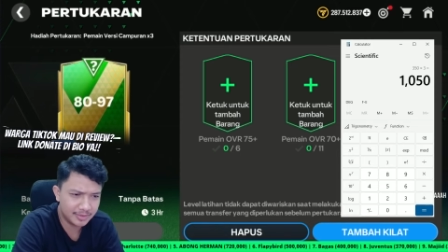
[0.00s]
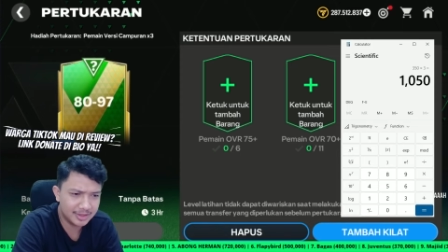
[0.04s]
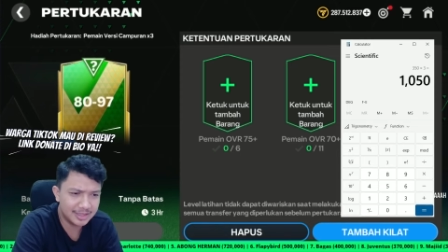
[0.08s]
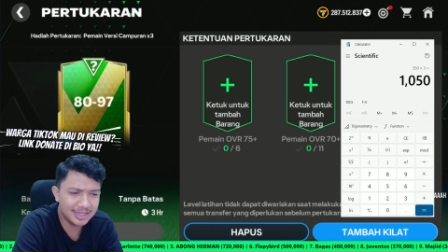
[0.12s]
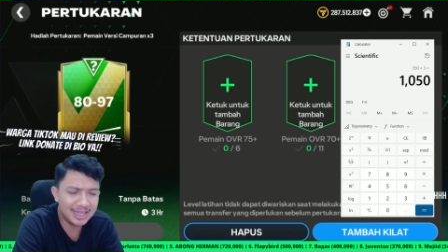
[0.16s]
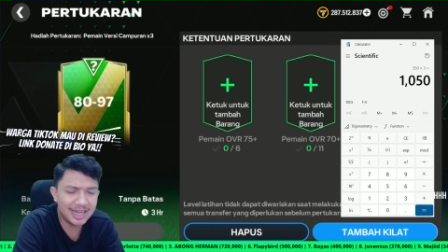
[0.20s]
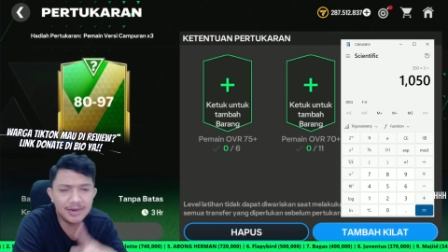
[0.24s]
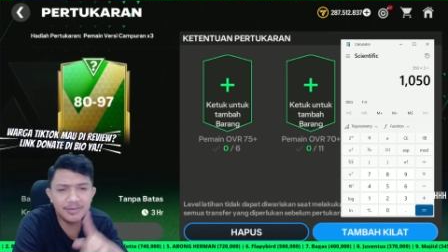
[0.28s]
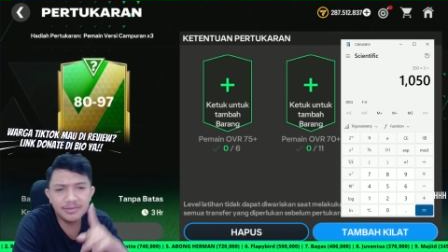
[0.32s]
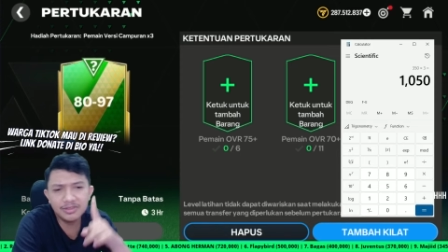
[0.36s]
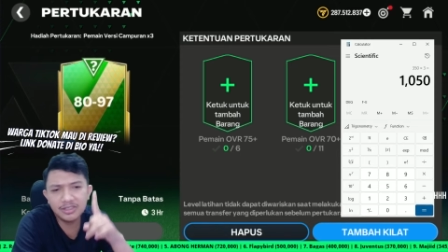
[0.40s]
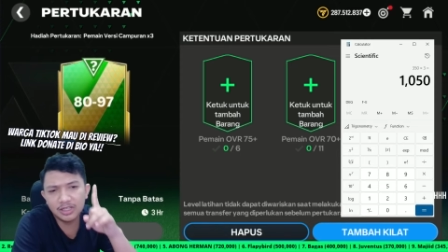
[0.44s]

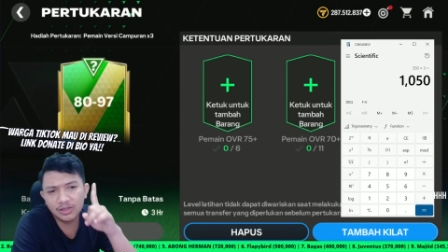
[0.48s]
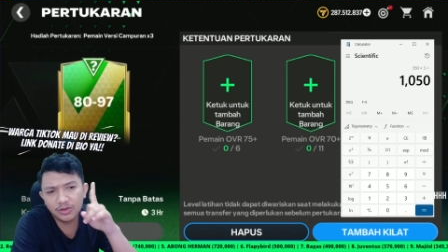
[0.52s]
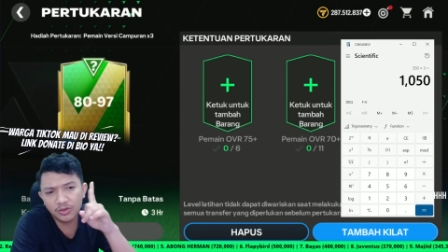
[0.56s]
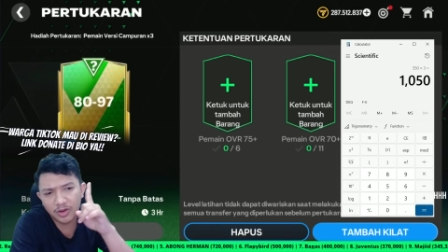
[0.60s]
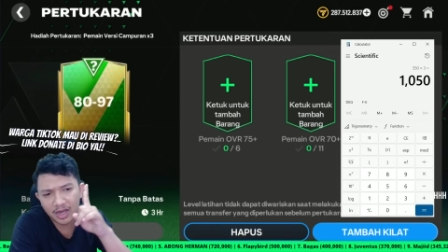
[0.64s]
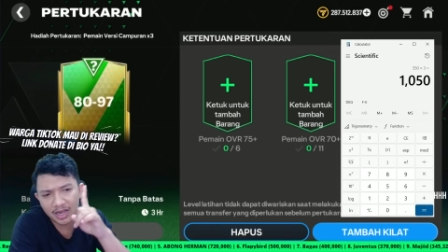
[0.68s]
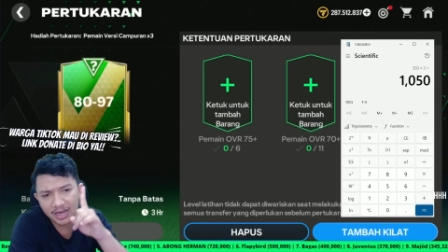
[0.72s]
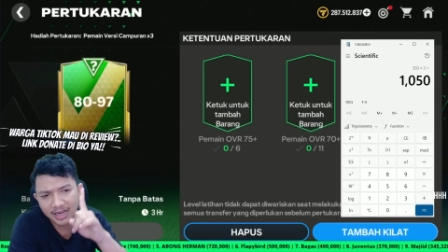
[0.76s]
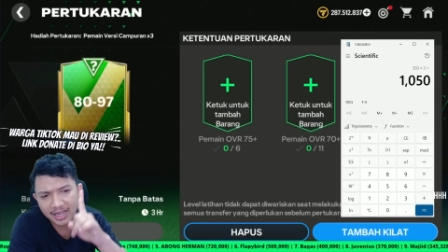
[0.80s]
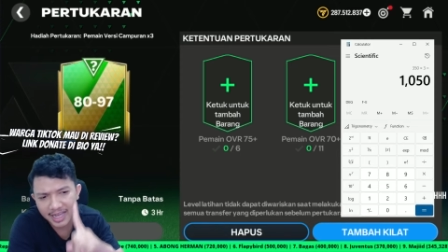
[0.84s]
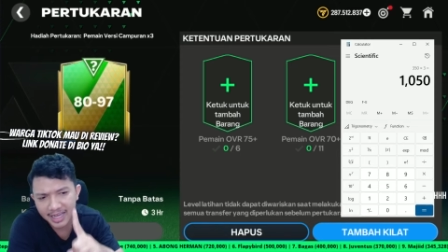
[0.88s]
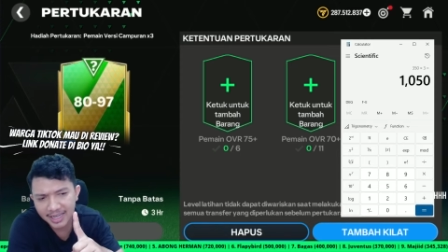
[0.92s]
dalam satu
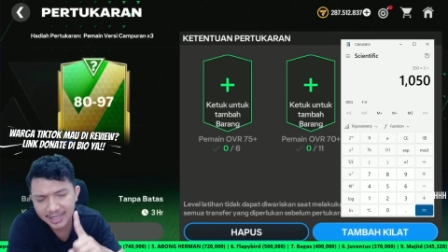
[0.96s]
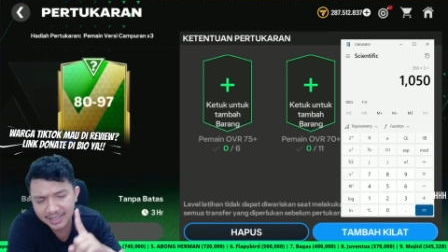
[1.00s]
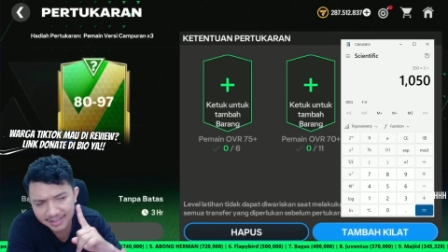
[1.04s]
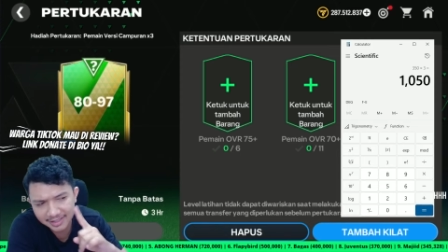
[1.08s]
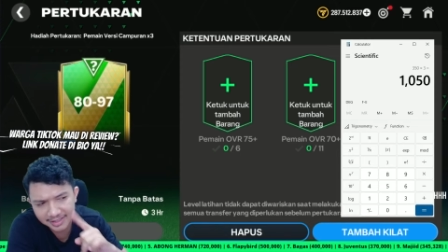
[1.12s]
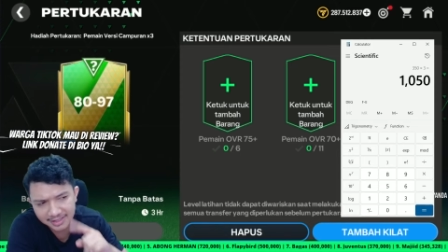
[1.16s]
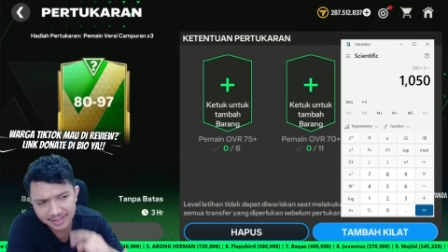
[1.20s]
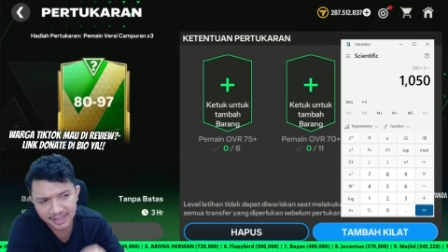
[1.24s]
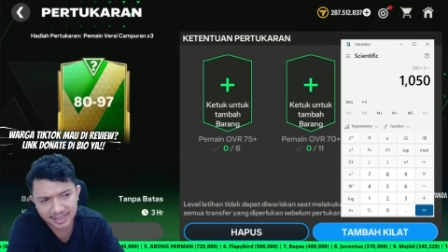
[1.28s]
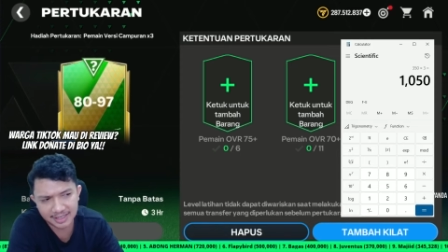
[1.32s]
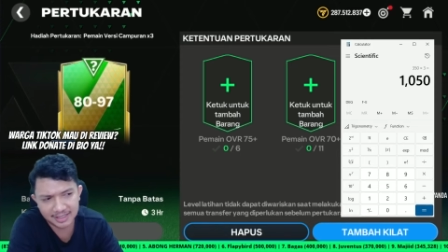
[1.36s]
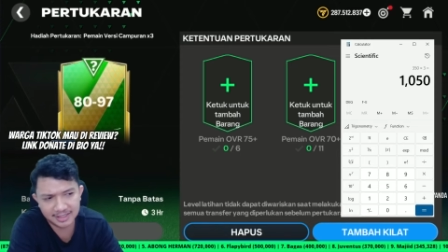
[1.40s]
kali
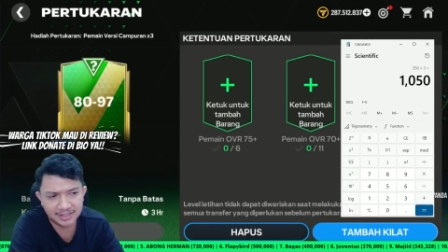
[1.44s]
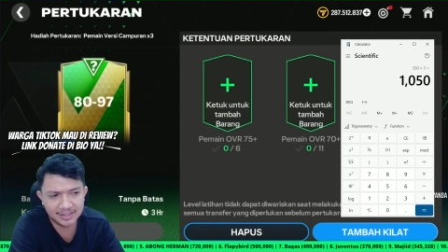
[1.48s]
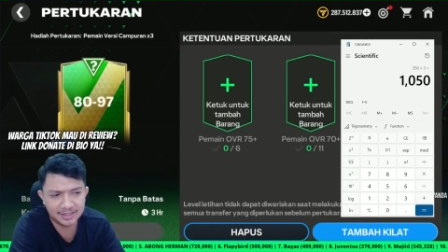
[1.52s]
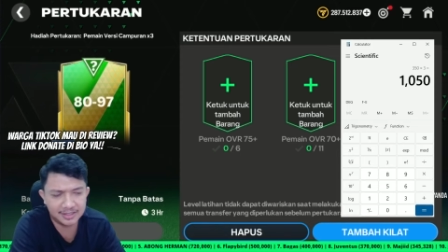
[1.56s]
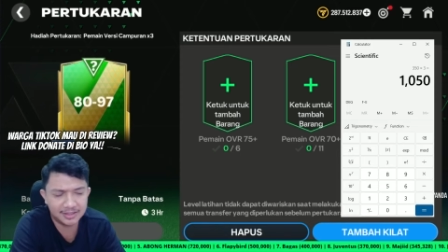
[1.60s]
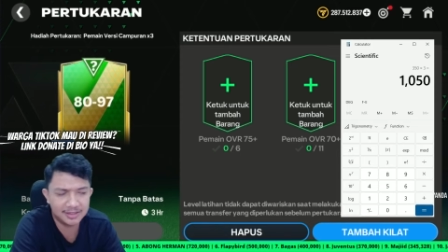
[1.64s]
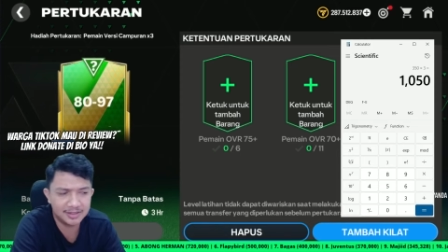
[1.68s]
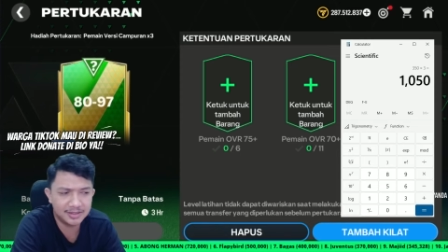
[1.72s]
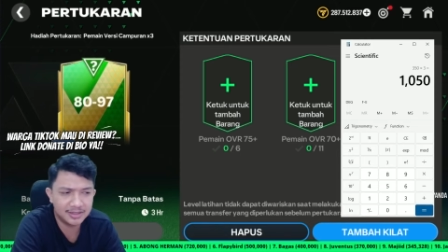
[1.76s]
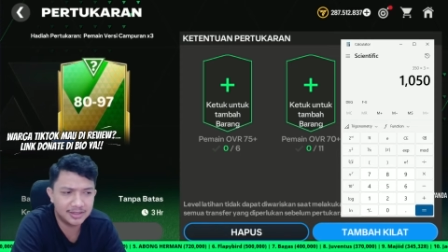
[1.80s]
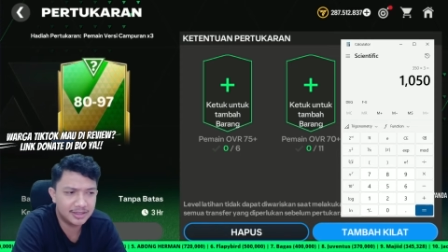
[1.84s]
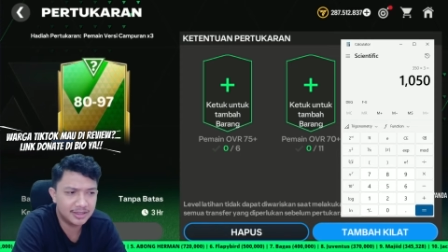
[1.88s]
exchange
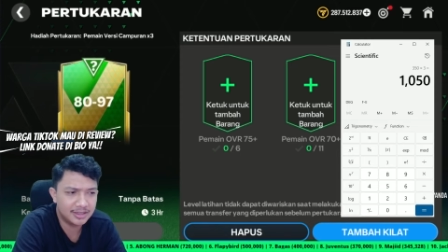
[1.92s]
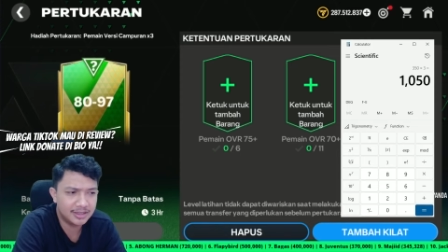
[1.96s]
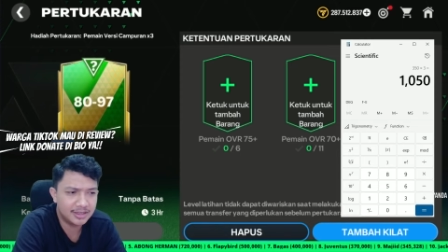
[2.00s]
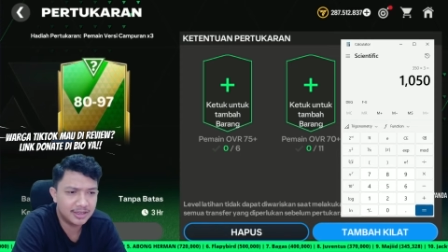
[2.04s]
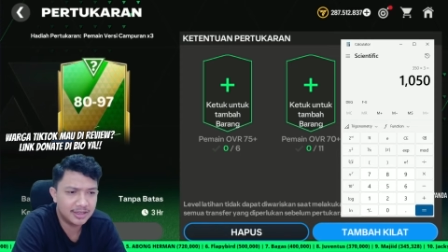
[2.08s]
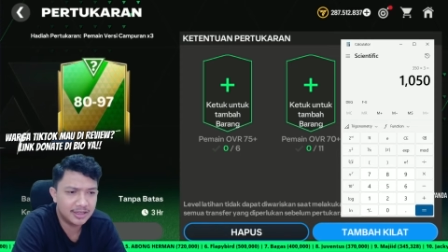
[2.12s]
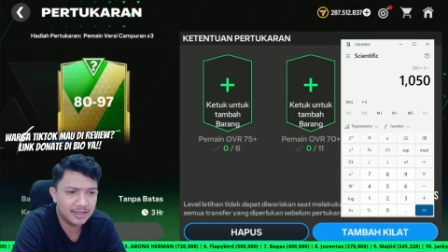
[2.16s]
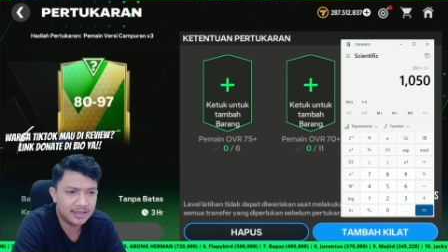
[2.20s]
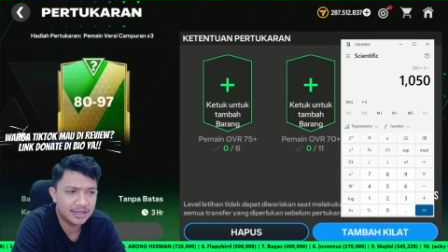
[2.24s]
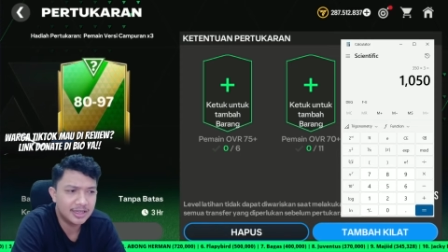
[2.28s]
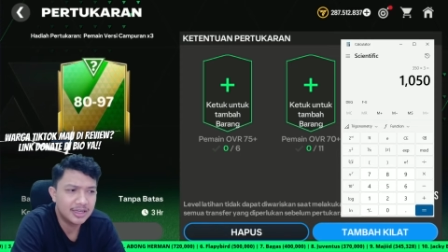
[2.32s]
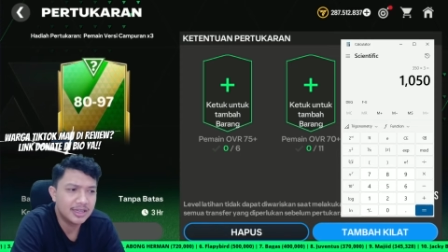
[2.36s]

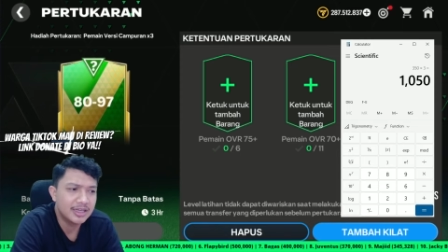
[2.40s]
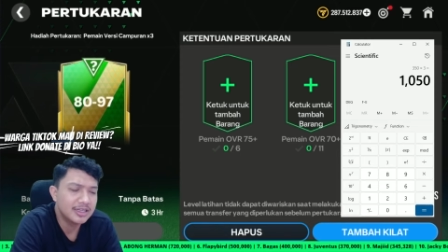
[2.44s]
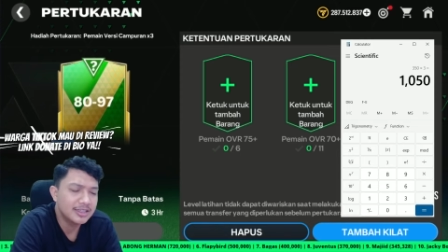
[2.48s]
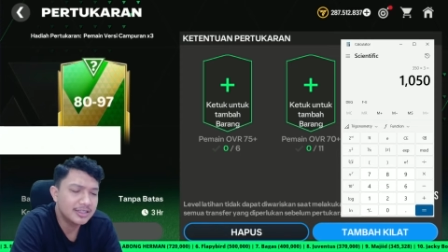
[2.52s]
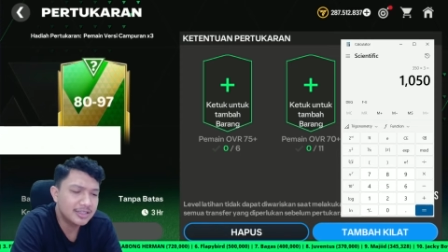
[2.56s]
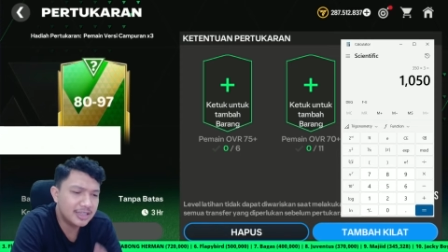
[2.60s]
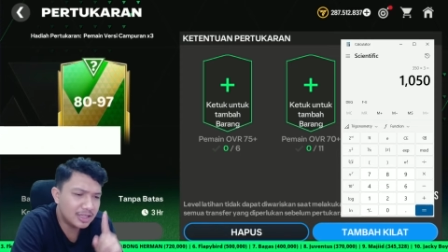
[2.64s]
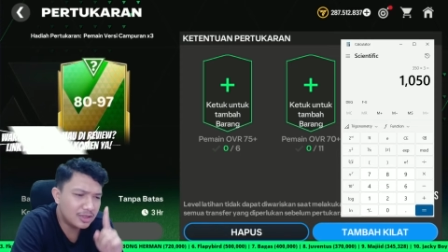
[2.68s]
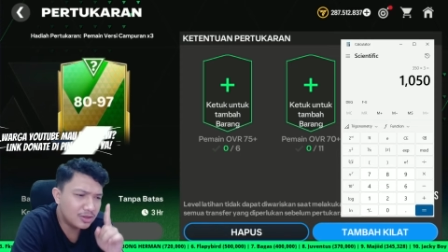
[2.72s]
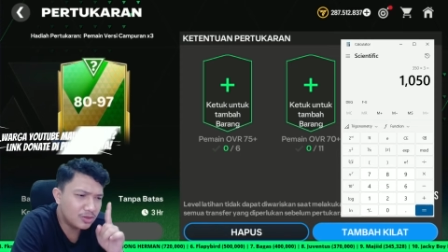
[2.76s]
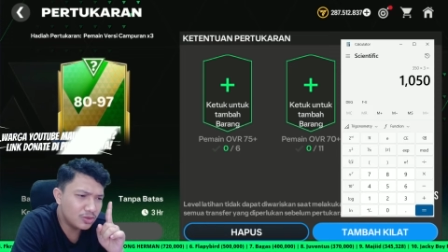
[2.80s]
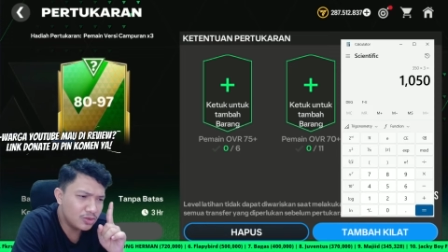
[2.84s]

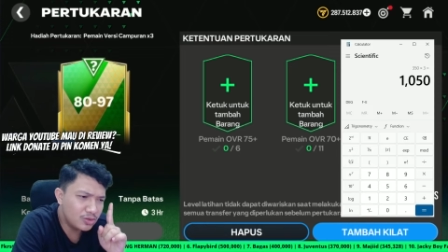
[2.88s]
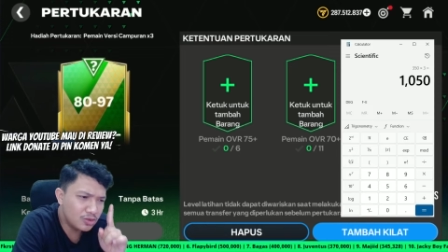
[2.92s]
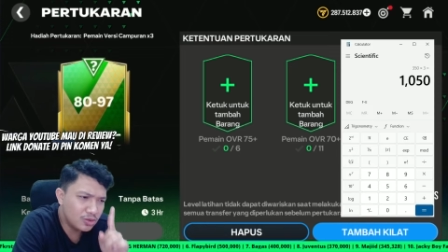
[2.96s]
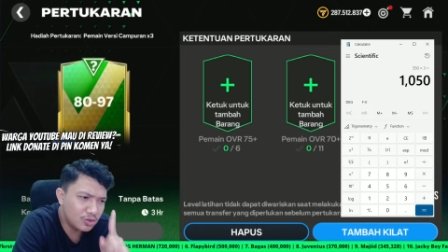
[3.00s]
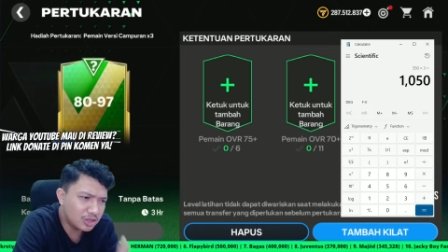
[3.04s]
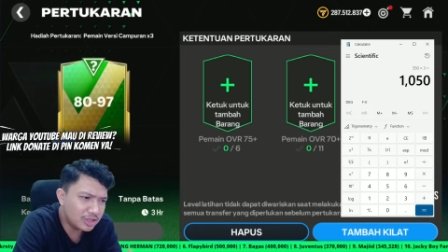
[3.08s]
satu